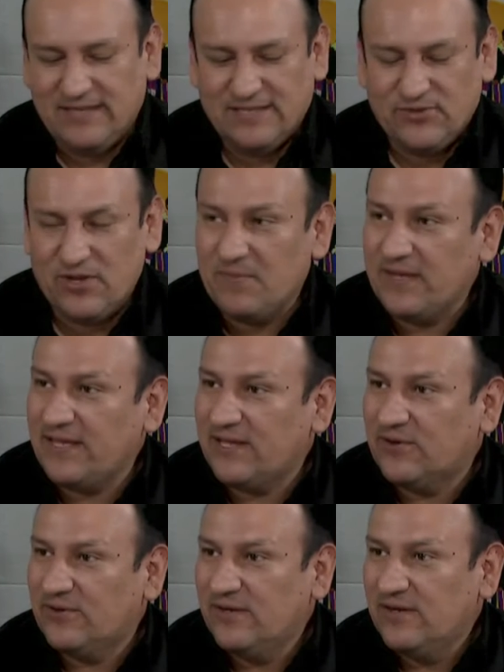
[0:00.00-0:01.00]
en la Ciudad de
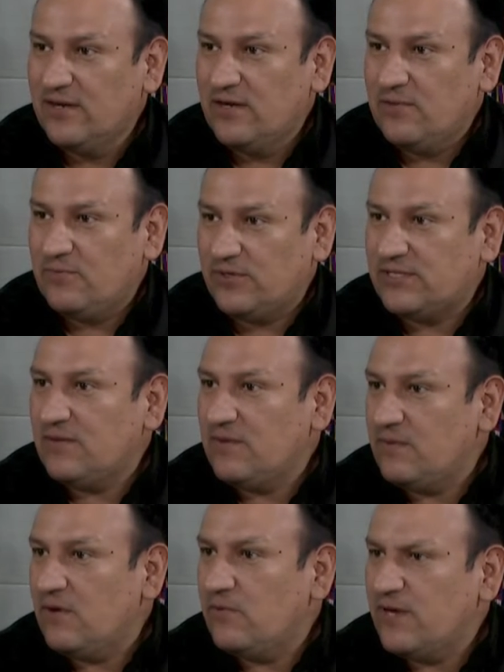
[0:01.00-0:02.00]
México, pues se
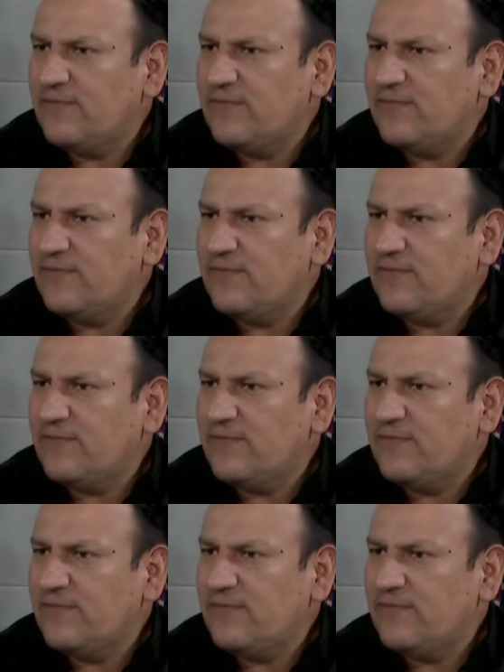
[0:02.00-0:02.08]
vivió